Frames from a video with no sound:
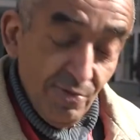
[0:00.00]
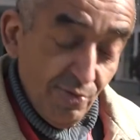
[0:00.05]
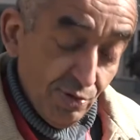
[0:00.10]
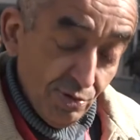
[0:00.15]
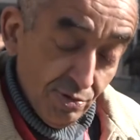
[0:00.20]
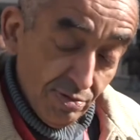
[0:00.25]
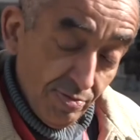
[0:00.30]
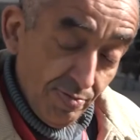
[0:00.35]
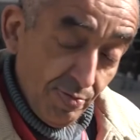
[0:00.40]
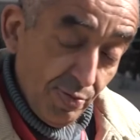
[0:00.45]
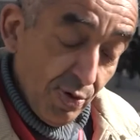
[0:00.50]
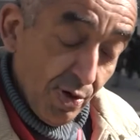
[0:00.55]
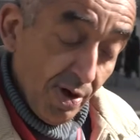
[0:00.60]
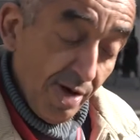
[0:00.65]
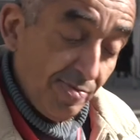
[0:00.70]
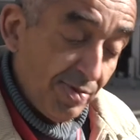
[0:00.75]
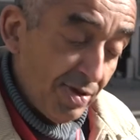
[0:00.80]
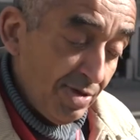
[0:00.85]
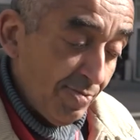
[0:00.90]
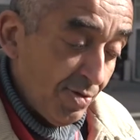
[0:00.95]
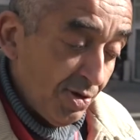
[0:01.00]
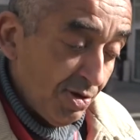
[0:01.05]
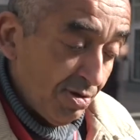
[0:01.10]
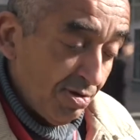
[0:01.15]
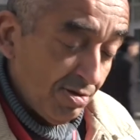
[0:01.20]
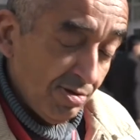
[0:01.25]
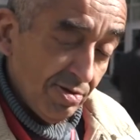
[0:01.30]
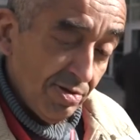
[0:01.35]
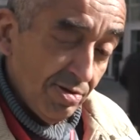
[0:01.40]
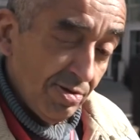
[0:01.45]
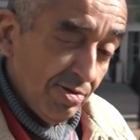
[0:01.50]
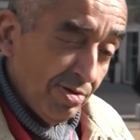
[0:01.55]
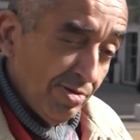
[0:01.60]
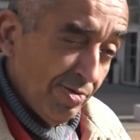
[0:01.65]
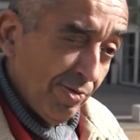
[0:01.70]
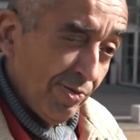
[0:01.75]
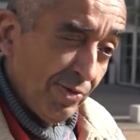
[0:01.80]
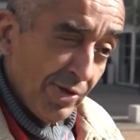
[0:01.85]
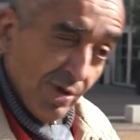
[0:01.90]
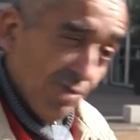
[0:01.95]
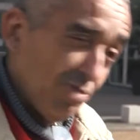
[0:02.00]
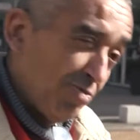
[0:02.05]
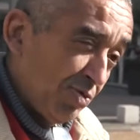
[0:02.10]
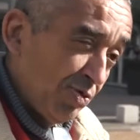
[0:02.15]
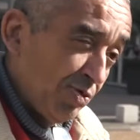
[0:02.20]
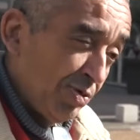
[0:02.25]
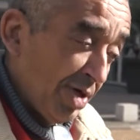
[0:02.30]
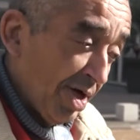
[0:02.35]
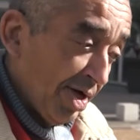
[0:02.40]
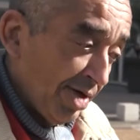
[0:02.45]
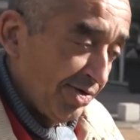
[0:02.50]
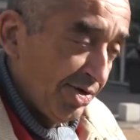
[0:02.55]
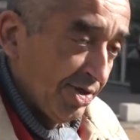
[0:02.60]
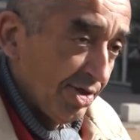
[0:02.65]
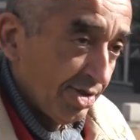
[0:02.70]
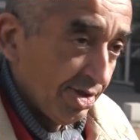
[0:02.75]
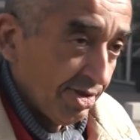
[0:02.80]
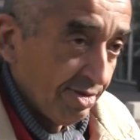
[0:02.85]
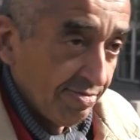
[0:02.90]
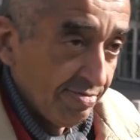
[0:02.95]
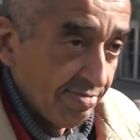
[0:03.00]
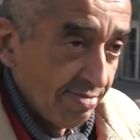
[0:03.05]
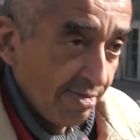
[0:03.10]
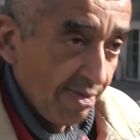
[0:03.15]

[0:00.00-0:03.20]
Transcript: Ils vont plus rapidement euh, vers le but à atteindre.